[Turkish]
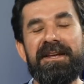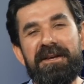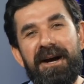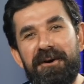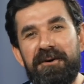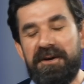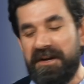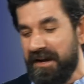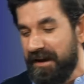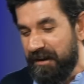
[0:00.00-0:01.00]
Yahu
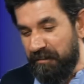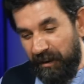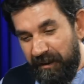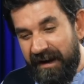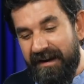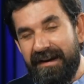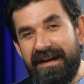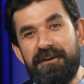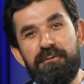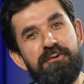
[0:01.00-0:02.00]
baba
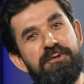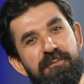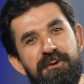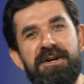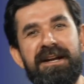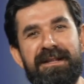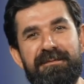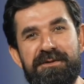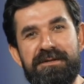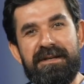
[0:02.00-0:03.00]
düştüm ocağına
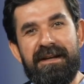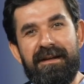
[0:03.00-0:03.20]
demiş.